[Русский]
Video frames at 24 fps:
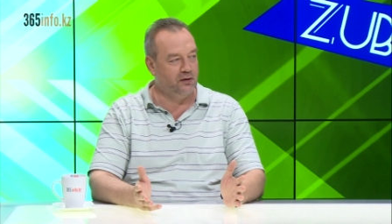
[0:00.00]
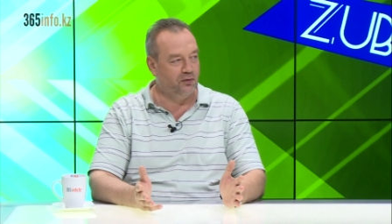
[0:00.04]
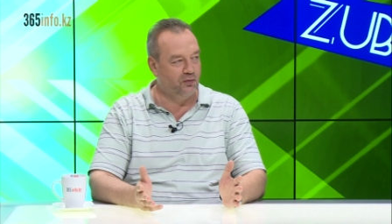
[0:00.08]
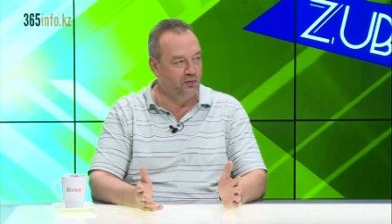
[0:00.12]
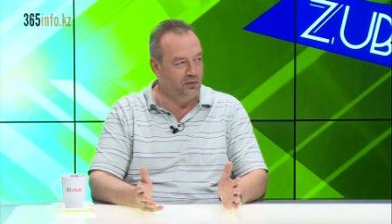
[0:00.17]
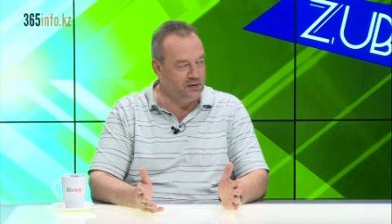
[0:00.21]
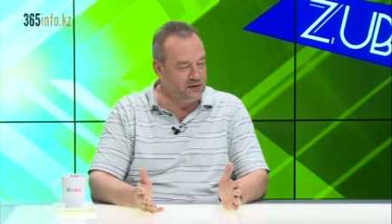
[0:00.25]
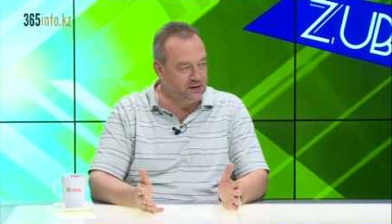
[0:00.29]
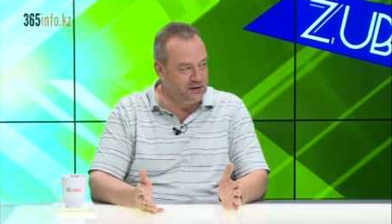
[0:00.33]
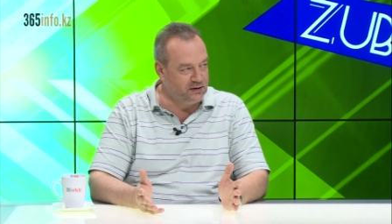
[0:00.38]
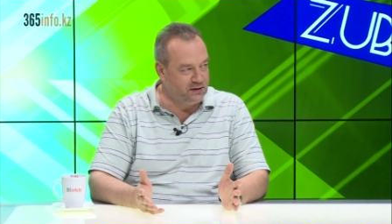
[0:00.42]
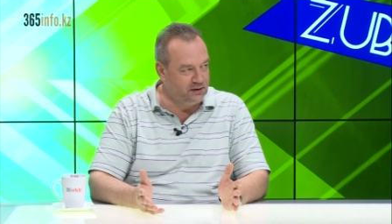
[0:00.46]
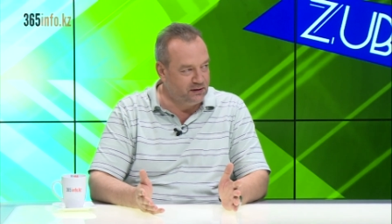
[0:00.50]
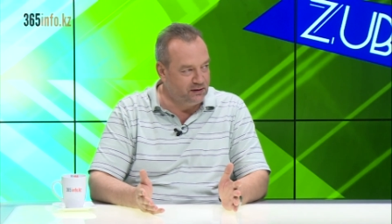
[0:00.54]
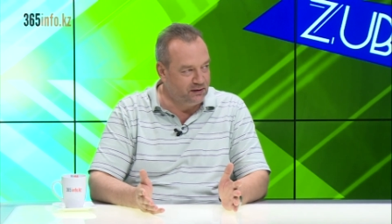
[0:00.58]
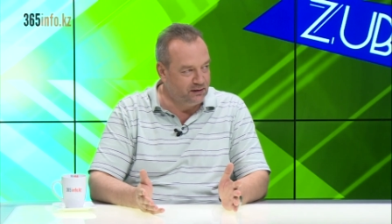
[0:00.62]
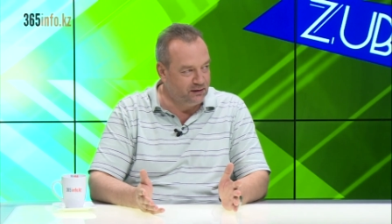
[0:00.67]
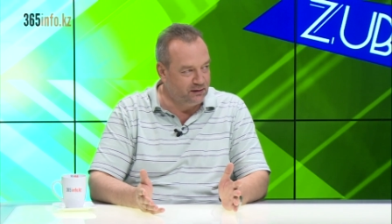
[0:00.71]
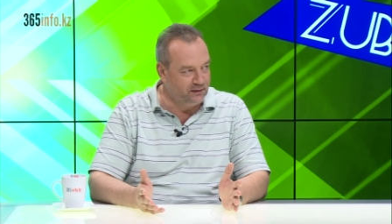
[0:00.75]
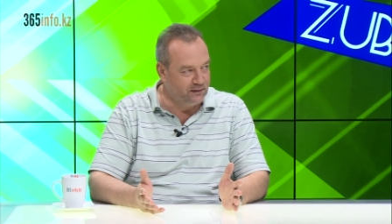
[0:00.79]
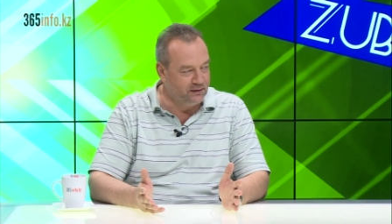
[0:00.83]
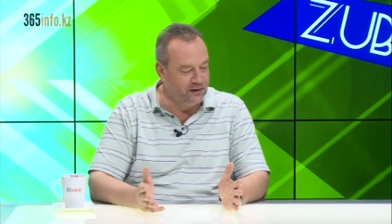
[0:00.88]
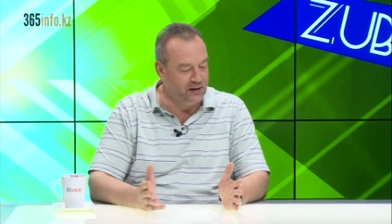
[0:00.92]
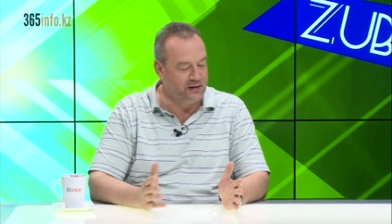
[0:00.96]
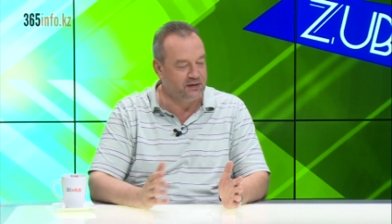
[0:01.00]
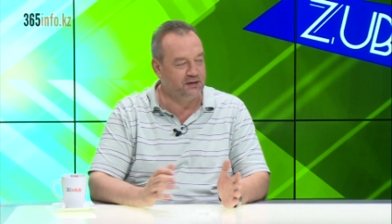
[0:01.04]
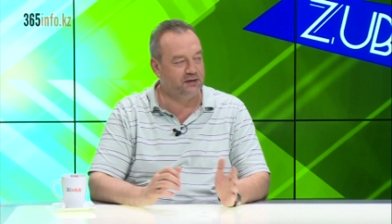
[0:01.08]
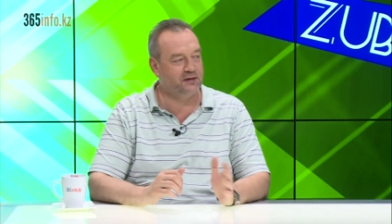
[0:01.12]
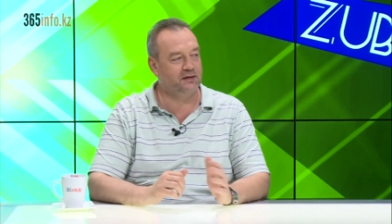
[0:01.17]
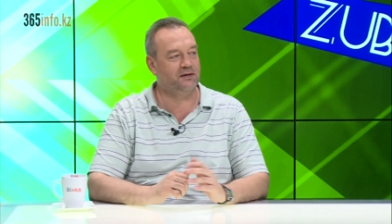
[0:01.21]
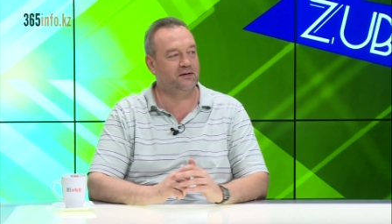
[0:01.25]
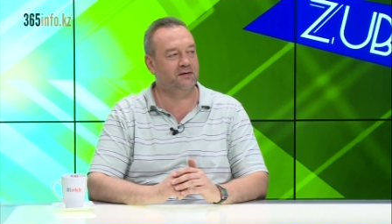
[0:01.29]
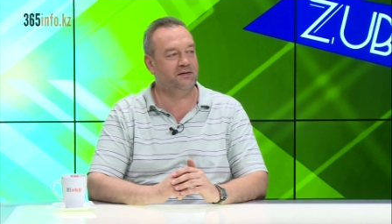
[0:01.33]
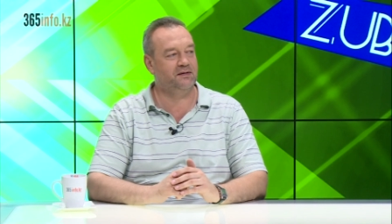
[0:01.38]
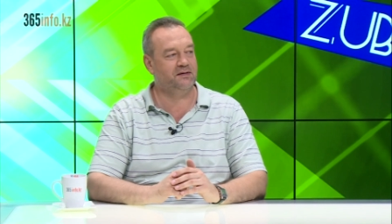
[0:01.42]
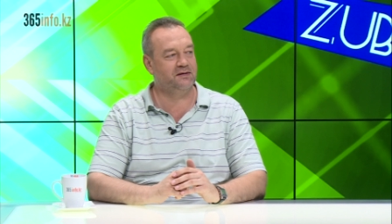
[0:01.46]
гость,
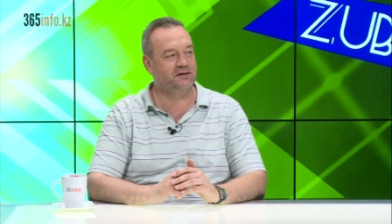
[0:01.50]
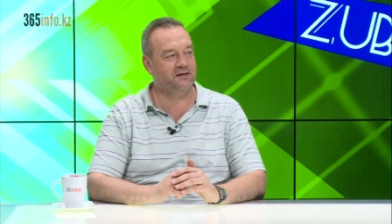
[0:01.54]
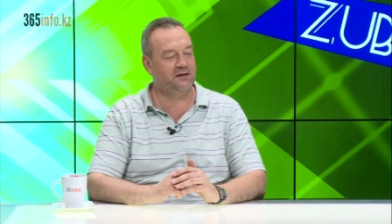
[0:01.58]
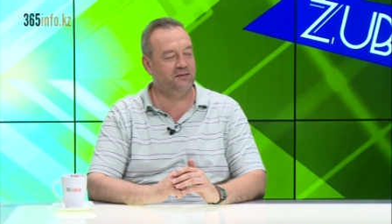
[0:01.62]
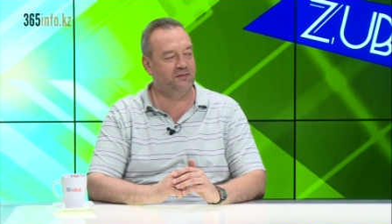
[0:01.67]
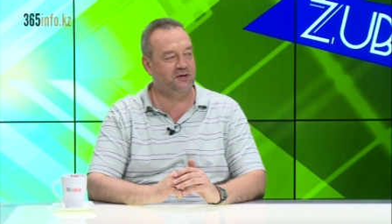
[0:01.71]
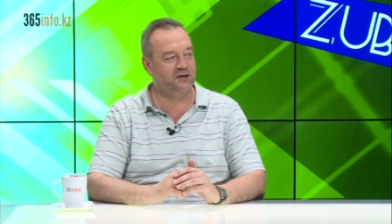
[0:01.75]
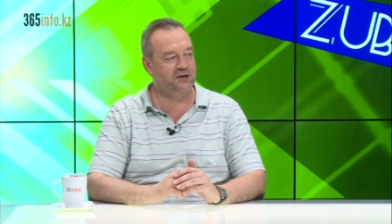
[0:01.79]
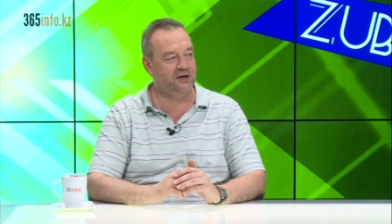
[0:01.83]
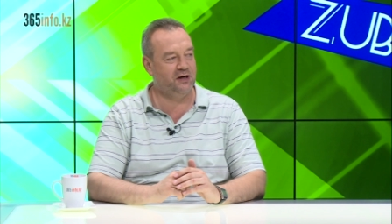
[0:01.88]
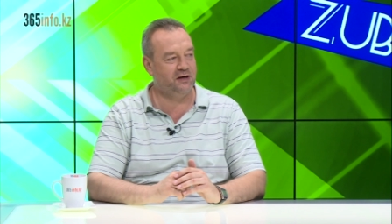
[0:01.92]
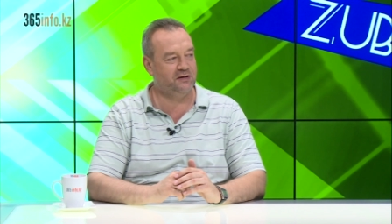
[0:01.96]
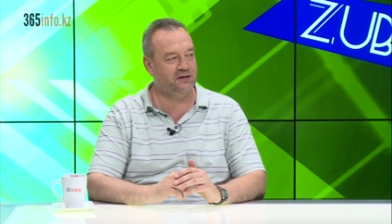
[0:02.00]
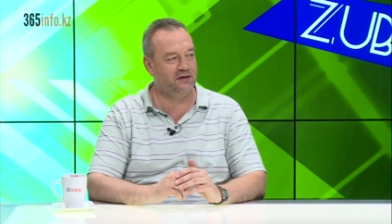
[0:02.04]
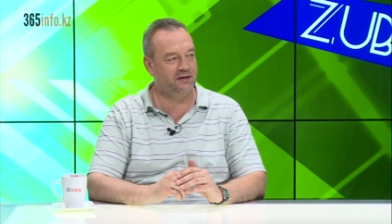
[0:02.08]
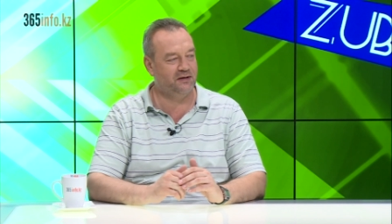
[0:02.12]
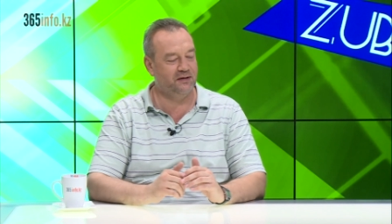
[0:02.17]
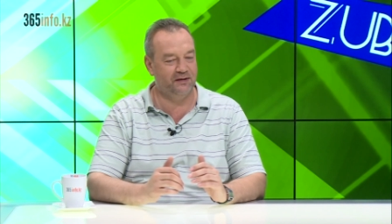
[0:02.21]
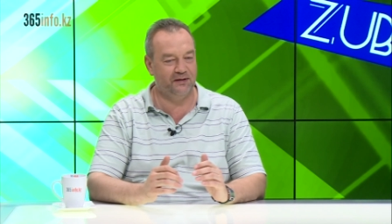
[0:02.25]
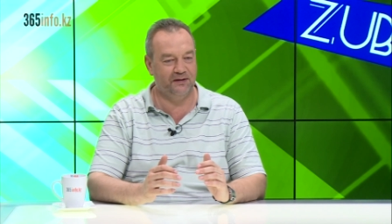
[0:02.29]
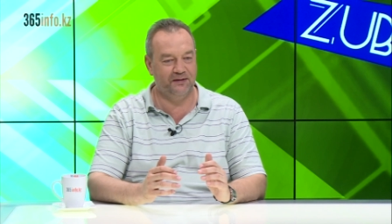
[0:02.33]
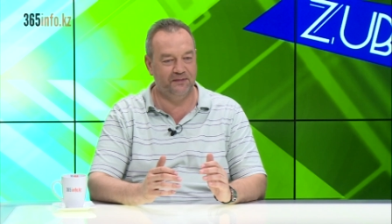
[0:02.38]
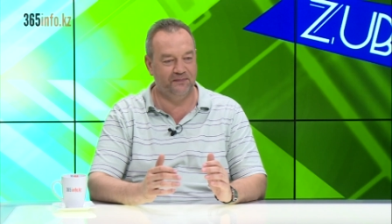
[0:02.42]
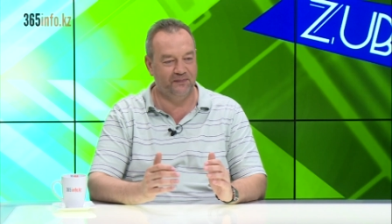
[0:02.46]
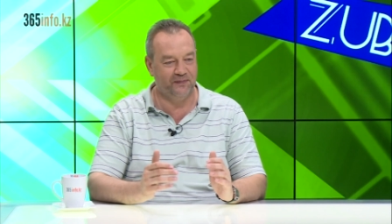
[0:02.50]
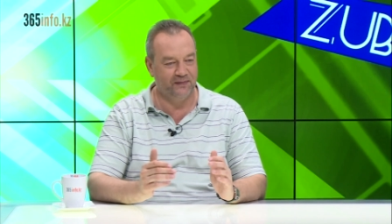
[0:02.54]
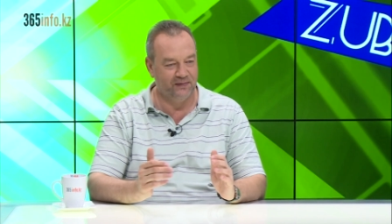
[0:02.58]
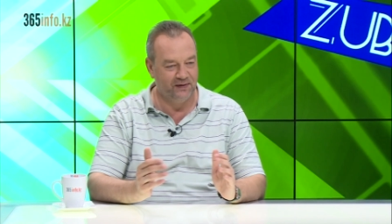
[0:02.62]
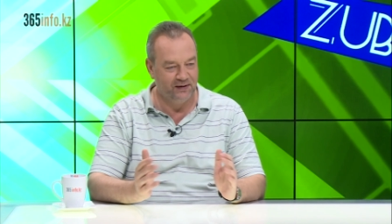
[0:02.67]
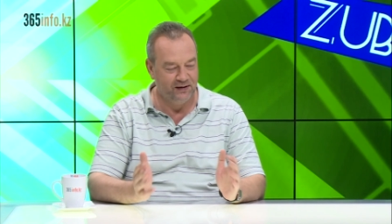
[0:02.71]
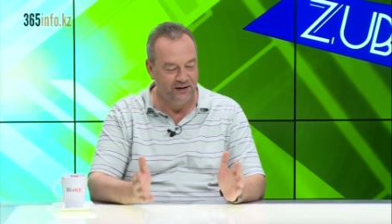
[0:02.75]
наша замечательная,